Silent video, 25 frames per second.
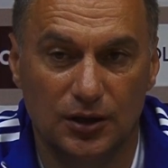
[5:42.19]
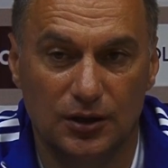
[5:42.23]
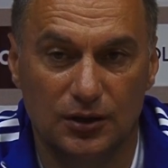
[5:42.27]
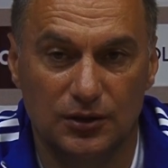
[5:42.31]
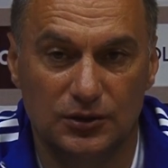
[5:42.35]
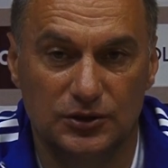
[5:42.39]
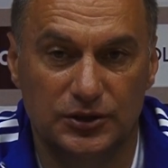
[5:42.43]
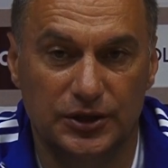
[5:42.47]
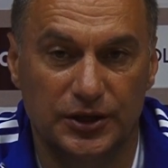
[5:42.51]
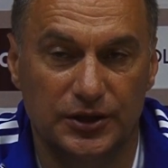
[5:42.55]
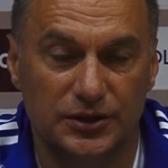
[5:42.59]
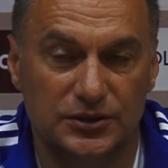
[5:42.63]

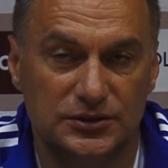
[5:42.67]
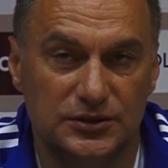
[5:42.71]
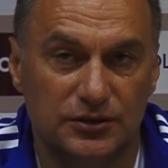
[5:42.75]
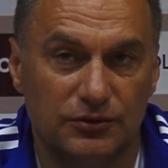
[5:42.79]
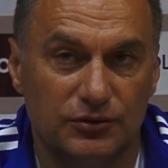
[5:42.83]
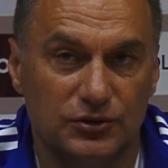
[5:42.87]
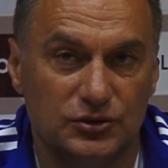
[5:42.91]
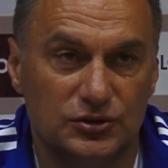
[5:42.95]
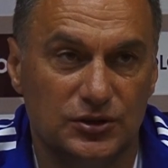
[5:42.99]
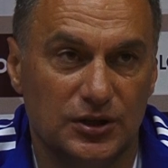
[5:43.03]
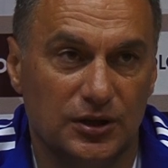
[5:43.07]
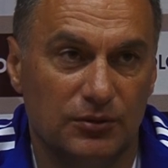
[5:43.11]
э,
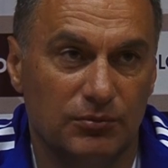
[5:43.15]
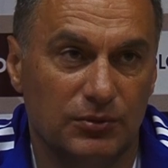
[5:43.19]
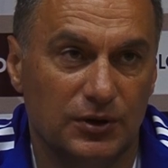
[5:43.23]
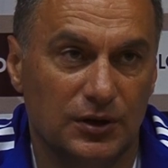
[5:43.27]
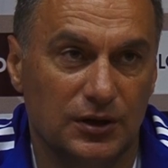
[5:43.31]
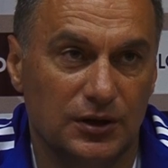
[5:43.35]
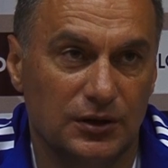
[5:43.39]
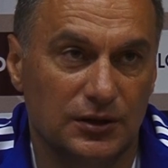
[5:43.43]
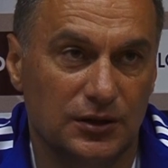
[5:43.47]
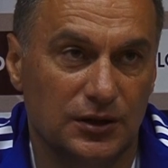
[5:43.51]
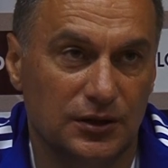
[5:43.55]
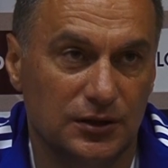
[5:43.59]
тренерского
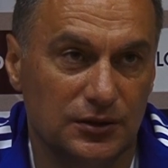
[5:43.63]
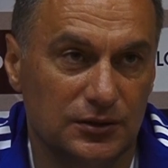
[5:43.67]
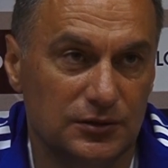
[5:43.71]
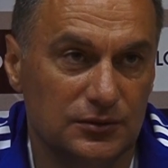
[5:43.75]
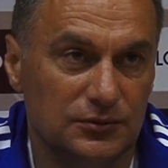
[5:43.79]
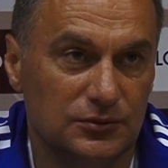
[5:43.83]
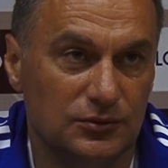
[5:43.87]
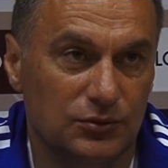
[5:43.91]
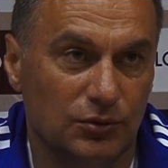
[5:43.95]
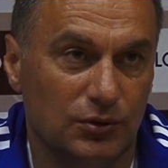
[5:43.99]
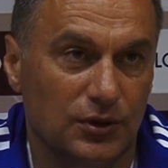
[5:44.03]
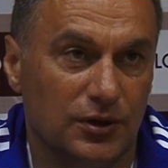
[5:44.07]
штаба, она
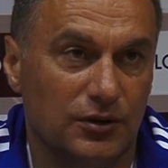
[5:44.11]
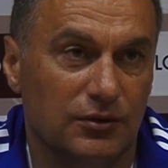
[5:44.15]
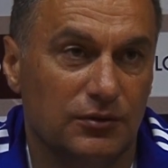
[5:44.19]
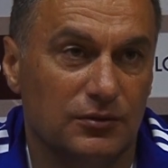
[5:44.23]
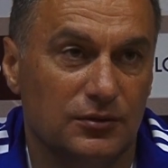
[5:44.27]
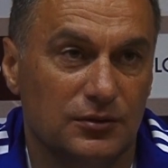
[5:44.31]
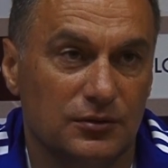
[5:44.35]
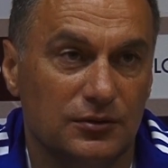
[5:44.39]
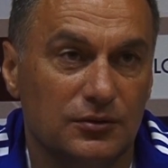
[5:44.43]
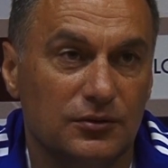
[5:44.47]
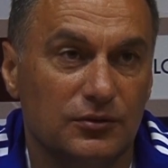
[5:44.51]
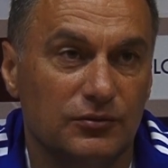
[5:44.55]

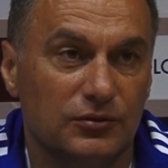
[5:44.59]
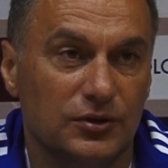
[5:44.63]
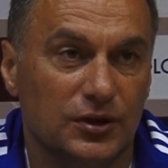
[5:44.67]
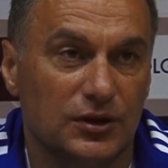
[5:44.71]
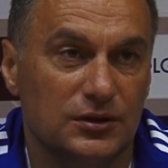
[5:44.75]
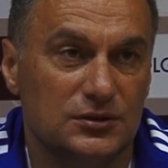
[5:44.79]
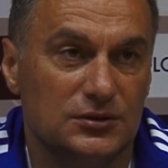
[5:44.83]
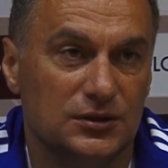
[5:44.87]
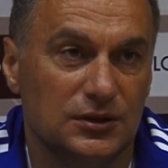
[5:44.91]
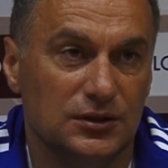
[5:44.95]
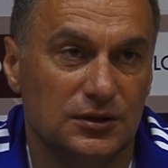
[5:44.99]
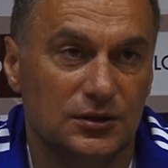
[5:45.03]
только
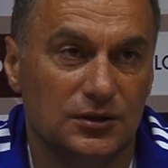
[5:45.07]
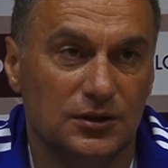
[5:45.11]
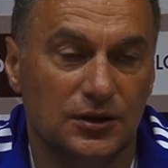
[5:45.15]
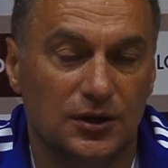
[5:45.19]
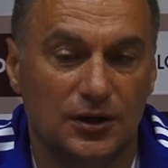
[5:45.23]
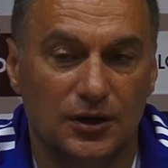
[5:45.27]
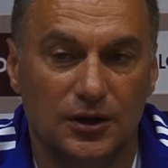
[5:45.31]
выросла.